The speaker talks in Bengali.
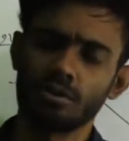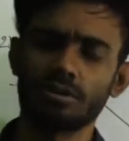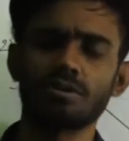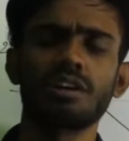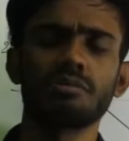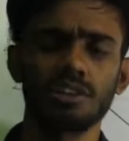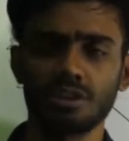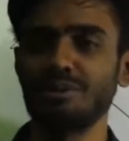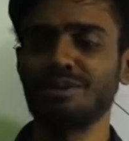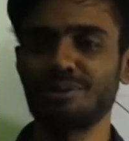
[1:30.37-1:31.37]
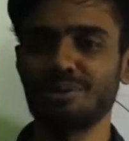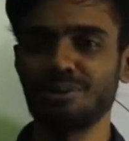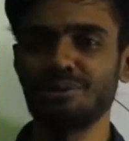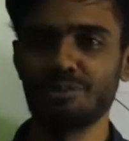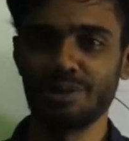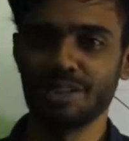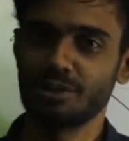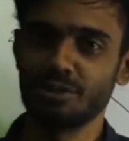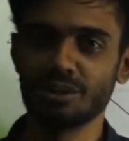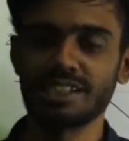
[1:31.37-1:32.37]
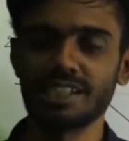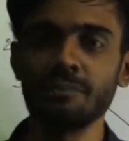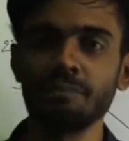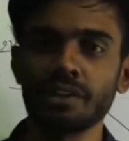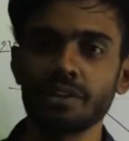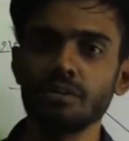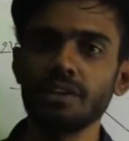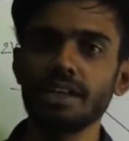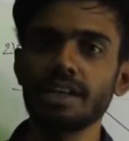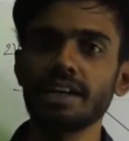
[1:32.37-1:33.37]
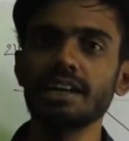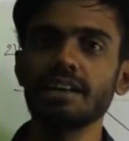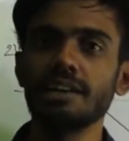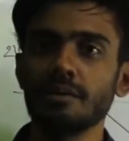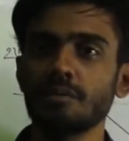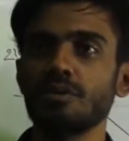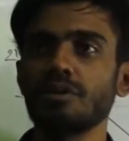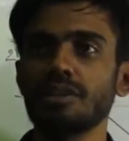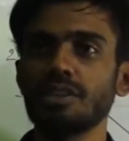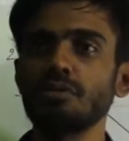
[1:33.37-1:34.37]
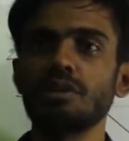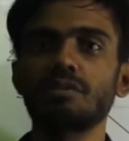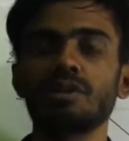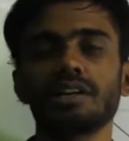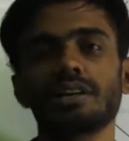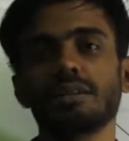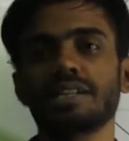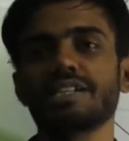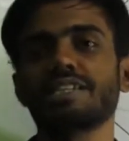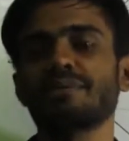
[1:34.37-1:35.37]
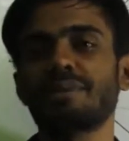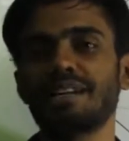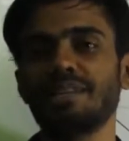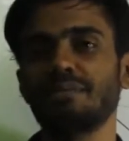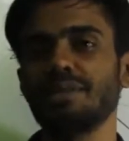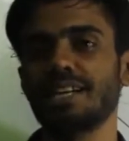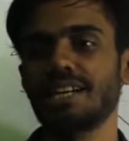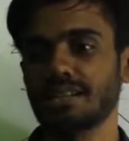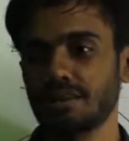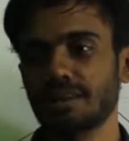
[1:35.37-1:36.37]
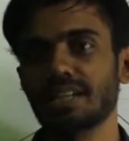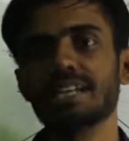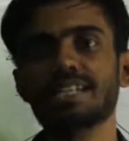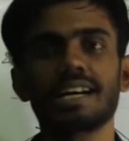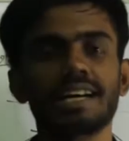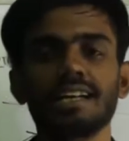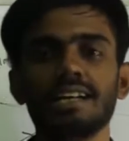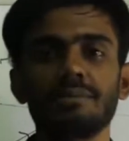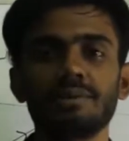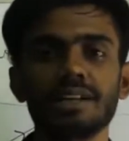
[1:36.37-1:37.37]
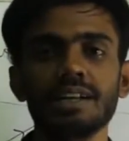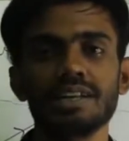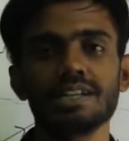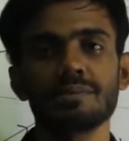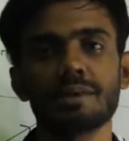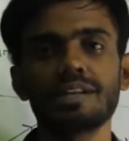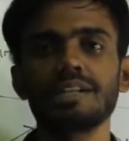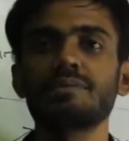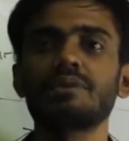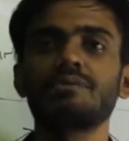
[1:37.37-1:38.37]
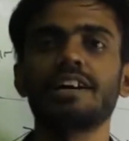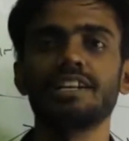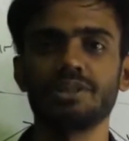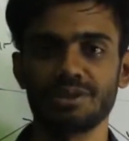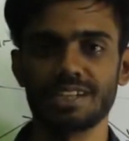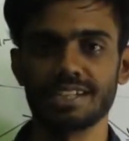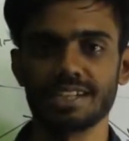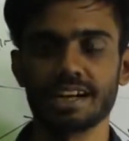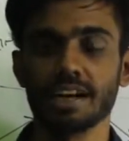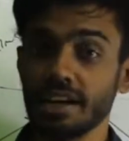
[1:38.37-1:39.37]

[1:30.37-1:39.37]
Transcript: ঘটনা আমাদের সবার জীবনে কম বেশি একটু ঘটেছে তো এখানে মনে হয় যে দূরে মনে হয় কেউ রাস্তাটাকে পানি দিয়ে ভিজায় রাখছে বাট কাছে আগায় গেলে পরে সেই পানিটা মনে হয় ভ্যানিশ হয়ে যাচ্ছে